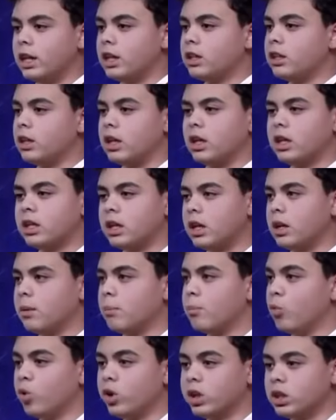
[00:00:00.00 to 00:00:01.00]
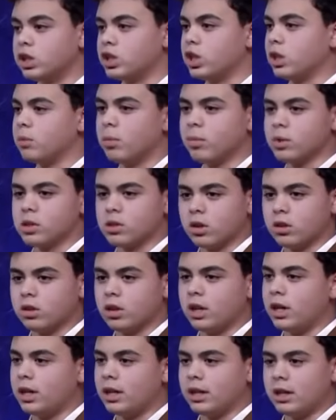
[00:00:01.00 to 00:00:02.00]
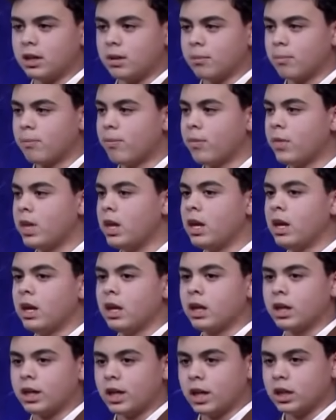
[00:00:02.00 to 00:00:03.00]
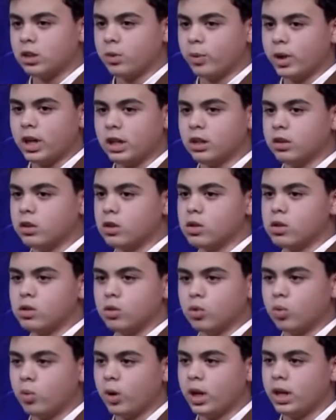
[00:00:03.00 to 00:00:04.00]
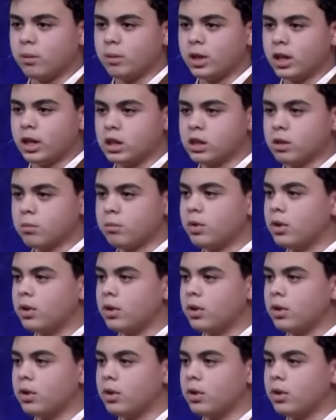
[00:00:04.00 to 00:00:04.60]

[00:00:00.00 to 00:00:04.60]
ان هي ممكن تتشال ببساطه انا كان عندي واحد نسيوه واحنا بنحاسب